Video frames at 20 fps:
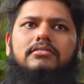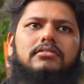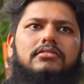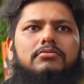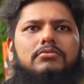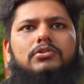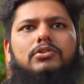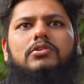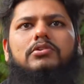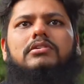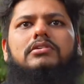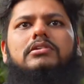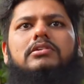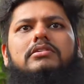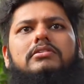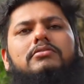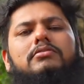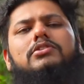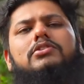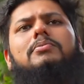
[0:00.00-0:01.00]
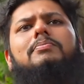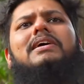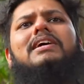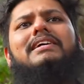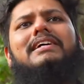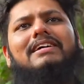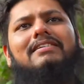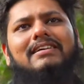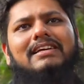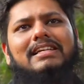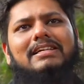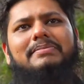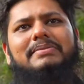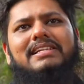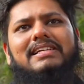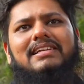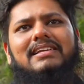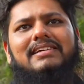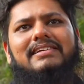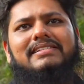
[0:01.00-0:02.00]
वो तो वो तो बकरे वाले भी
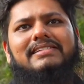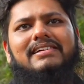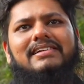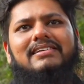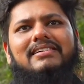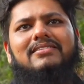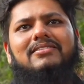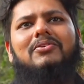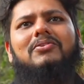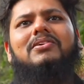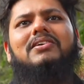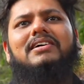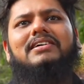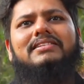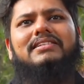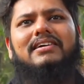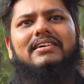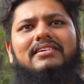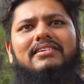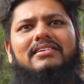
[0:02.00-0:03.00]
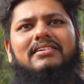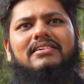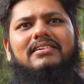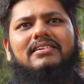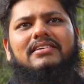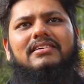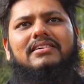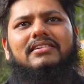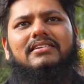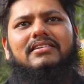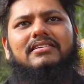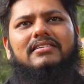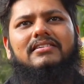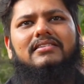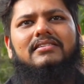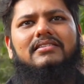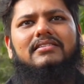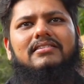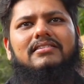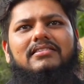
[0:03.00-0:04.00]
नहीं लेते कौन लेते है कुछ तो रखते हैं ना
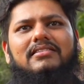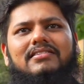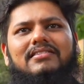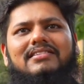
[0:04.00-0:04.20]
कुछ तो